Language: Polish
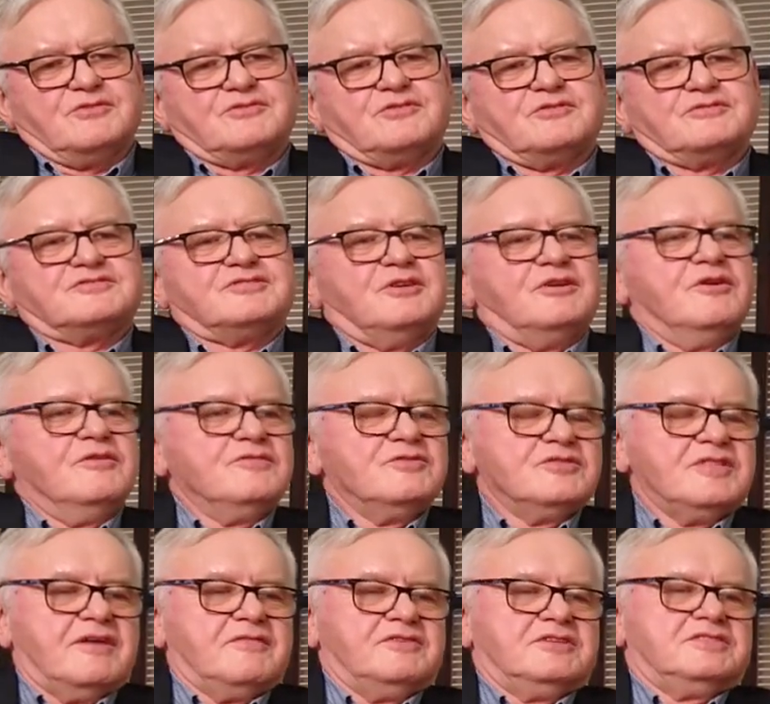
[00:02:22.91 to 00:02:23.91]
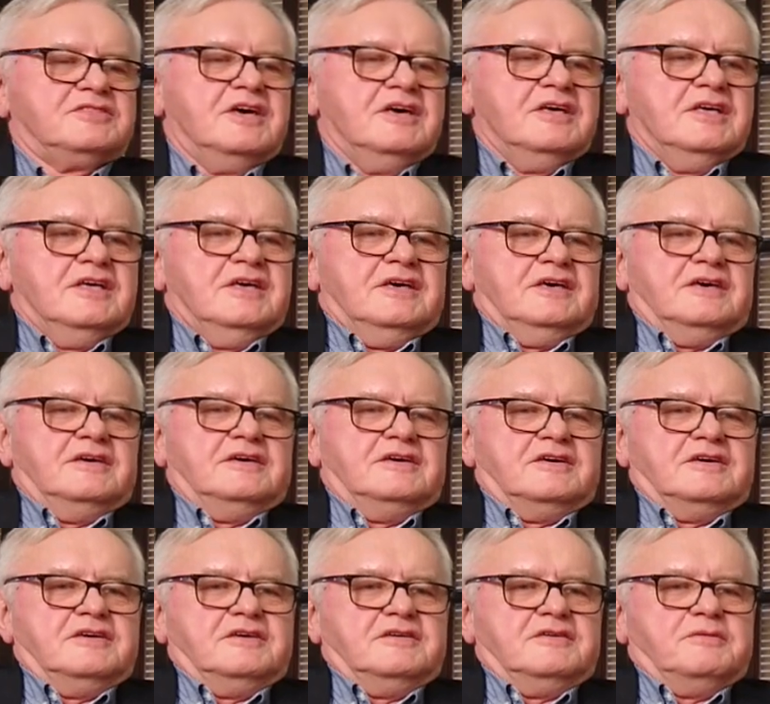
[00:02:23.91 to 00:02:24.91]
to celowo nawet.
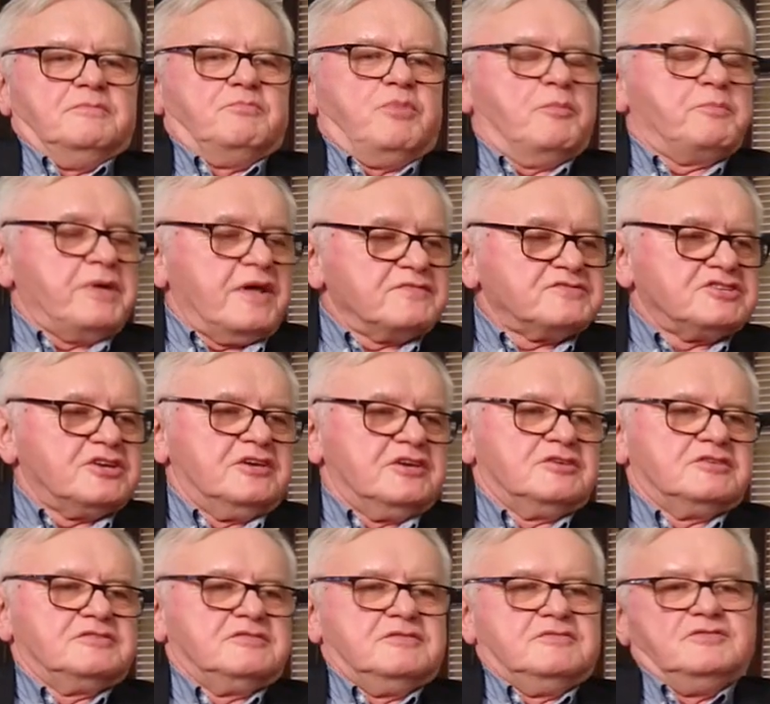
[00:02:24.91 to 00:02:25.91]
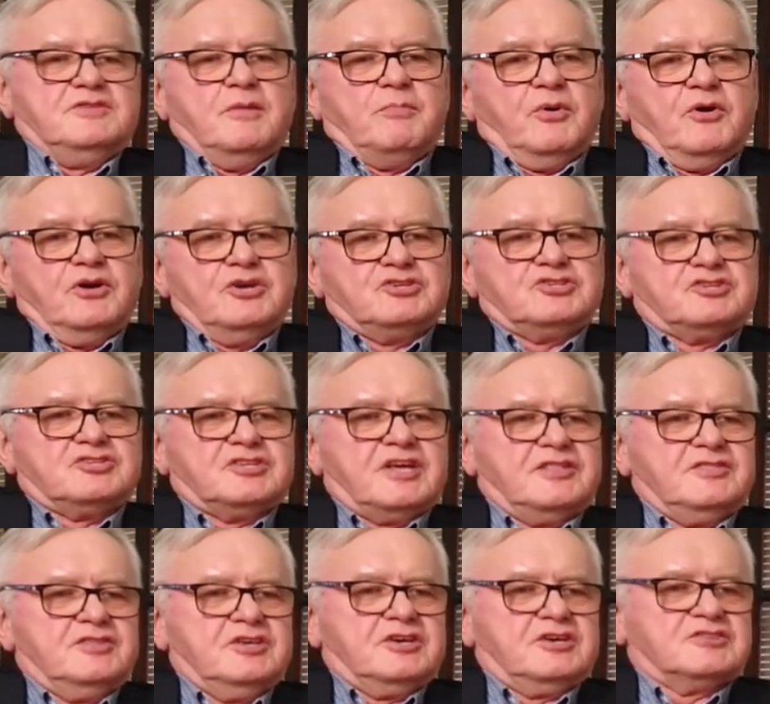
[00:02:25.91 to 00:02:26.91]
Y, po pierwsze, nie boję się
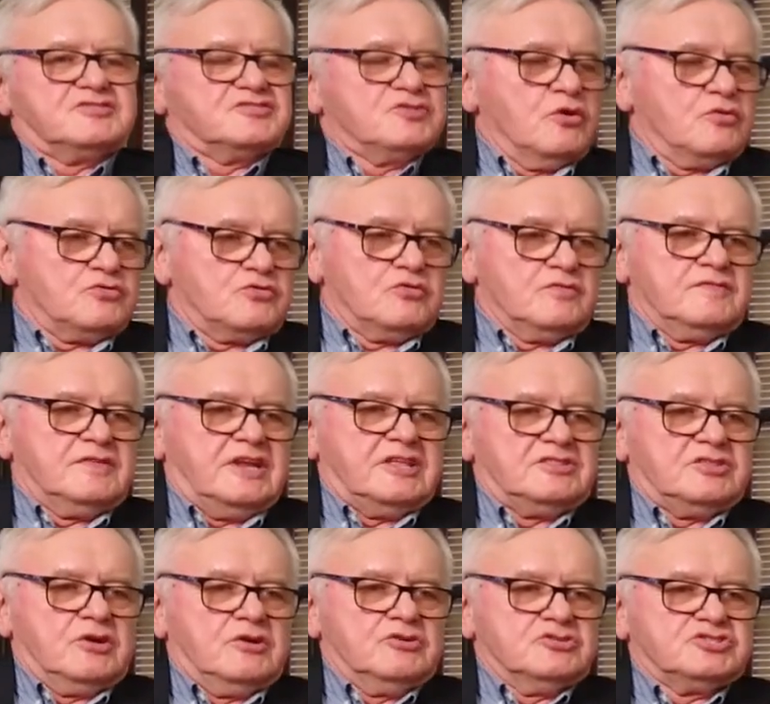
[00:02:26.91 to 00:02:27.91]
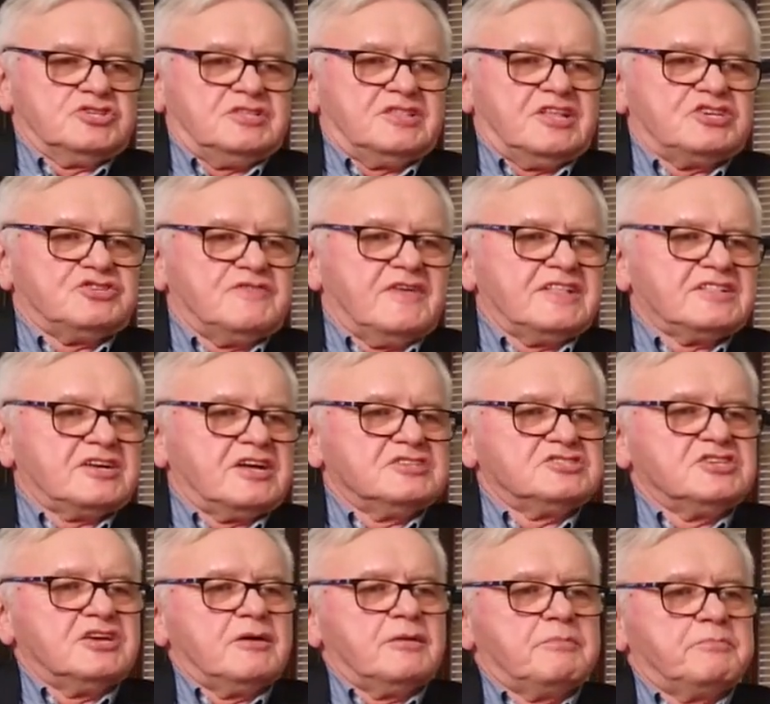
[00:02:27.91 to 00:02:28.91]
żadnych sądów, dlatego że na świadka
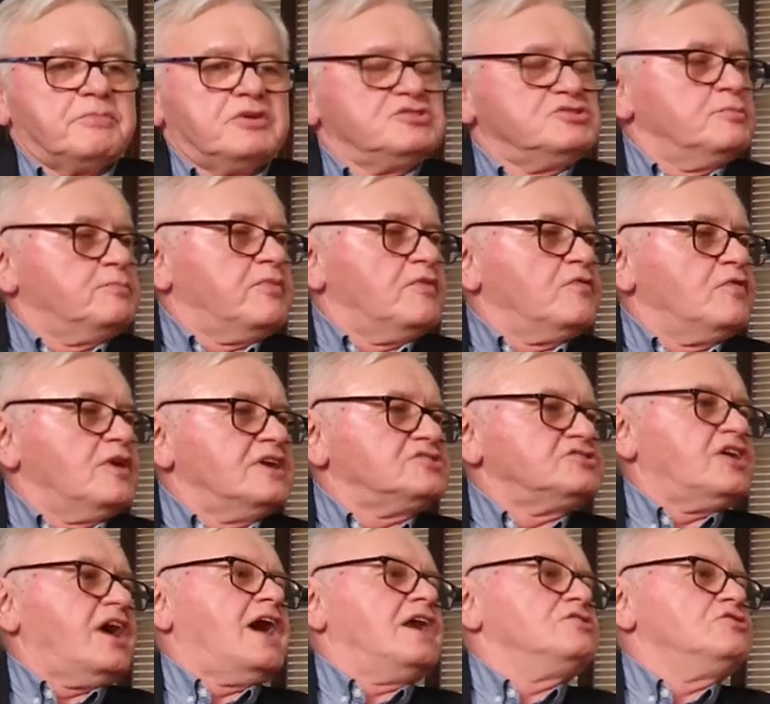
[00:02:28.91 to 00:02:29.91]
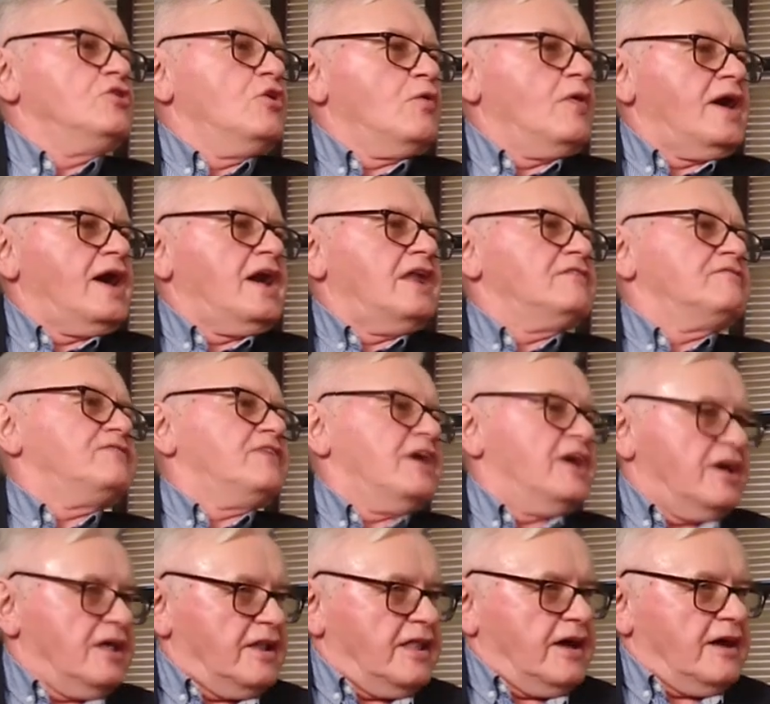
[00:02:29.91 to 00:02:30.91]
trzeba będzie powołać anioła
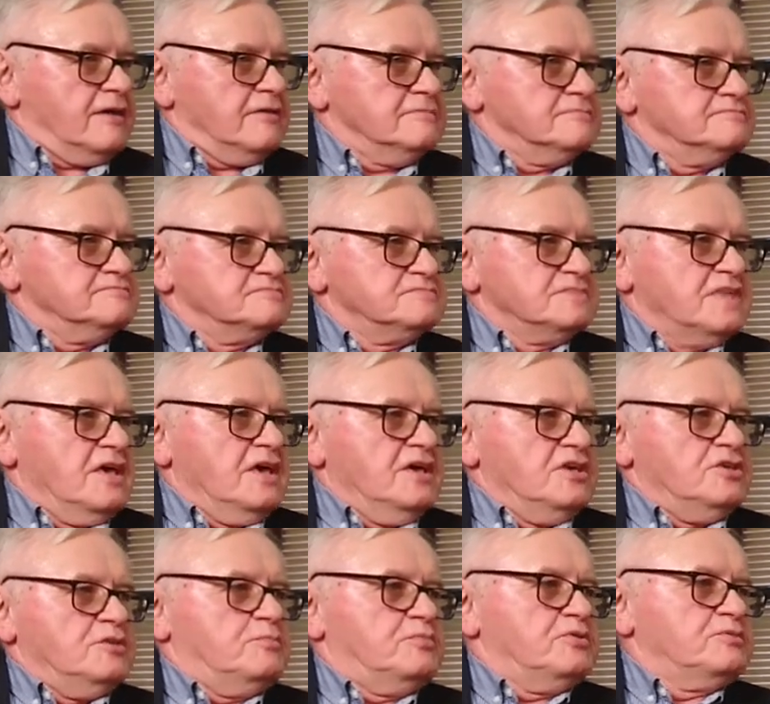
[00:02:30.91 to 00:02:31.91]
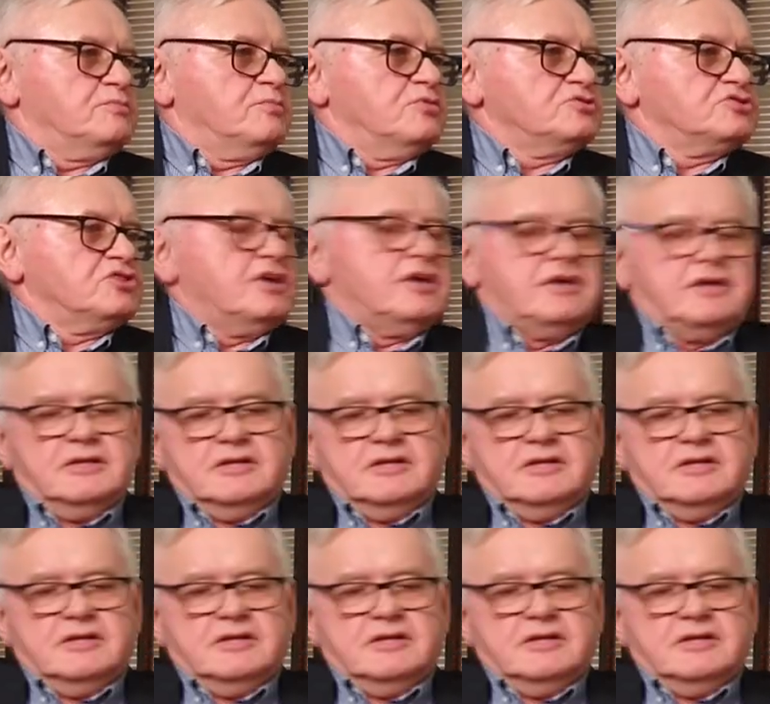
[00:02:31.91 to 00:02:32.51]
Alfaela i być może